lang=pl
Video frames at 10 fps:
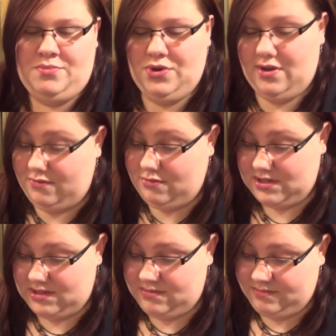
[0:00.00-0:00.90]
Pojawiła
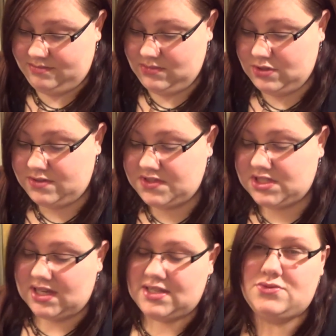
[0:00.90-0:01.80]
się.
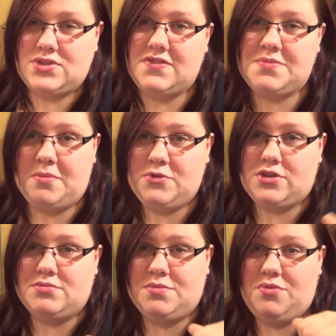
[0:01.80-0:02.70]
Oczywiście już nie wspomnę o
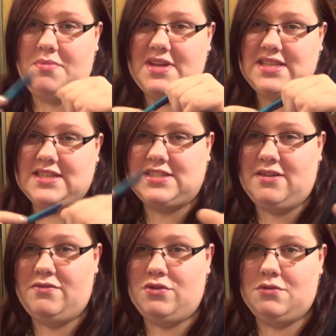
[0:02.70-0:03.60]
tym, że było masa jakichś
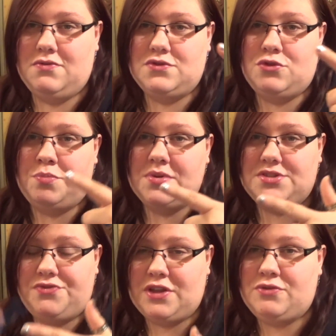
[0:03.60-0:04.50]
tam vlogów z dupy,
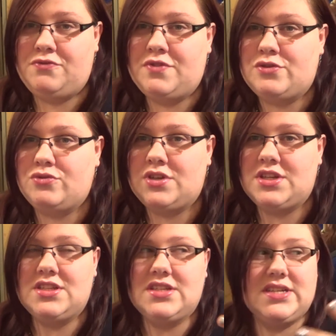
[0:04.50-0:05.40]
światów według
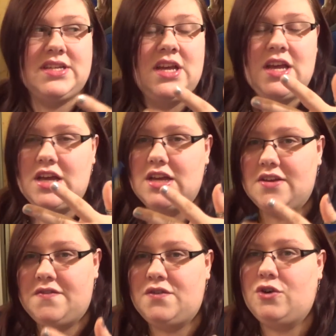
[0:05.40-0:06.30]
kiny,
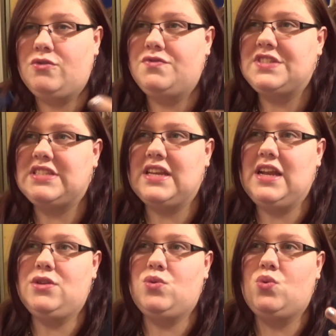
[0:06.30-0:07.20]
e, vlogów z
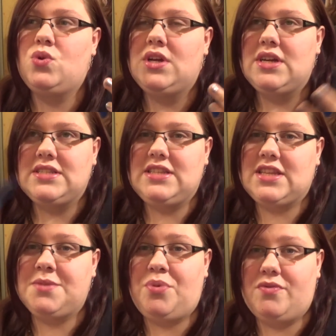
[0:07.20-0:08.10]
terenu,
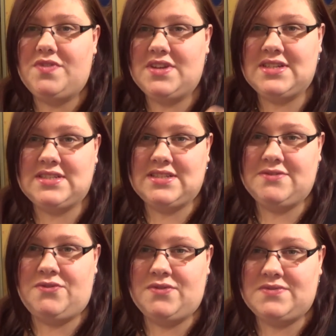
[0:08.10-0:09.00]
nietypowych
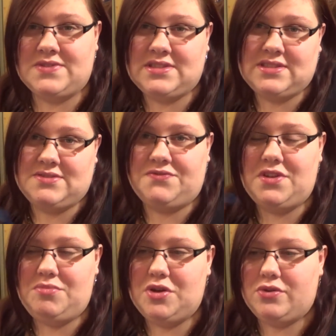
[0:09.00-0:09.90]

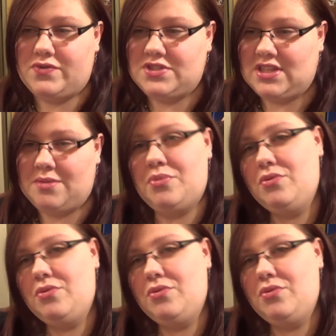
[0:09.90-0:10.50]
filmików, gdzie tam